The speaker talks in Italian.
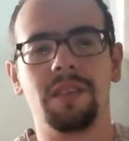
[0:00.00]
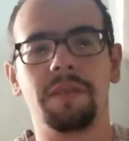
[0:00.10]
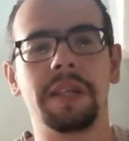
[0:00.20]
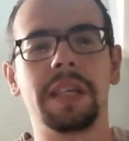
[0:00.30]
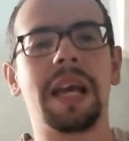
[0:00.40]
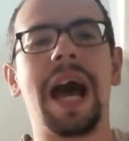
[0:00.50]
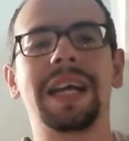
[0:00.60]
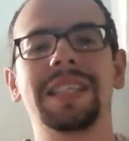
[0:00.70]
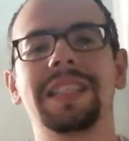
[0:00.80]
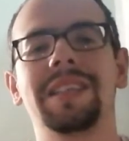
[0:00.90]
Quindi
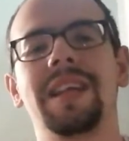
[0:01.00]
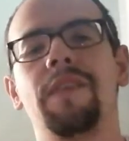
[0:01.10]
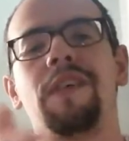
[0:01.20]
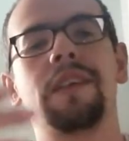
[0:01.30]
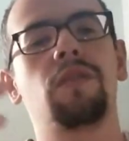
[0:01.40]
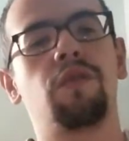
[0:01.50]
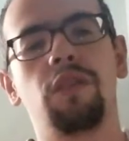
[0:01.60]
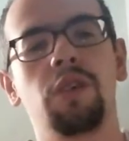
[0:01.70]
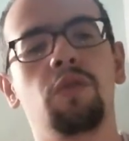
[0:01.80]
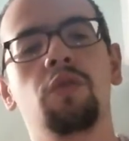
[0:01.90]
anche se te ne fanno
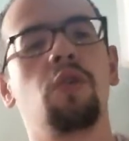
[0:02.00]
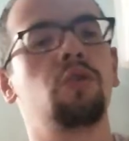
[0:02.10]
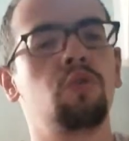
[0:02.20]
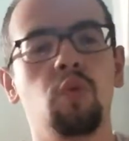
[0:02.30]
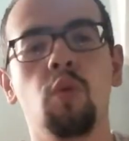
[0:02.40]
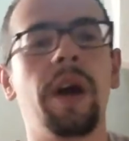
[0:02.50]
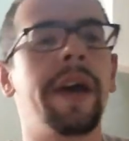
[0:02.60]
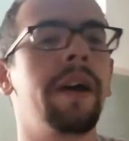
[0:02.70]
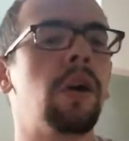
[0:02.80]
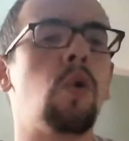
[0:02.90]
fuori uno o
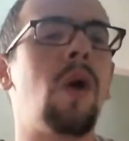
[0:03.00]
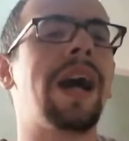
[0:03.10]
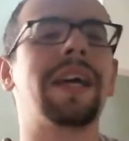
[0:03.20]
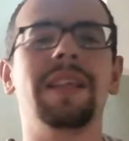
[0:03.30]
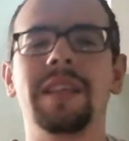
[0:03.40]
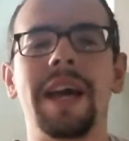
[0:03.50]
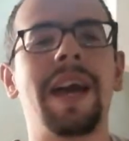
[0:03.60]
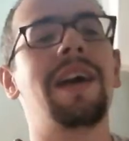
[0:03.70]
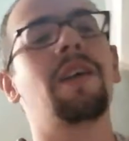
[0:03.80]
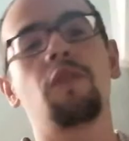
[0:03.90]
due o anche
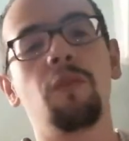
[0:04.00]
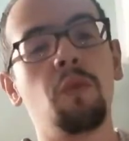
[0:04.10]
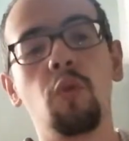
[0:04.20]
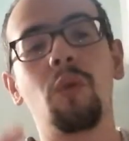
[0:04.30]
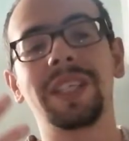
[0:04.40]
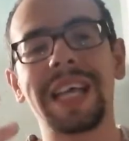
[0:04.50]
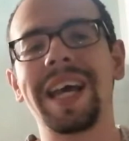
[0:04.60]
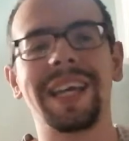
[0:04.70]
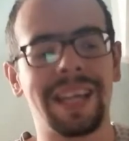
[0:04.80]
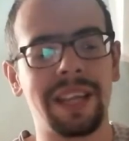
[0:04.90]
tre, comunque
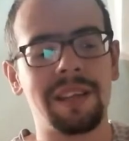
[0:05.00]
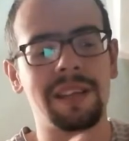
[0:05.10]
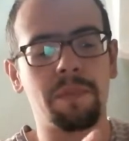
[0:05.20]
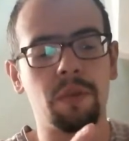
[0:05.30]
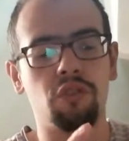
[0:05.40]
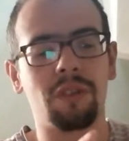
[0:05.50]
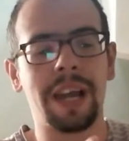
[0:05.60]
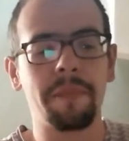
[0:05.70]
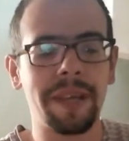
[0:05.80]
sai che li puoi giocare.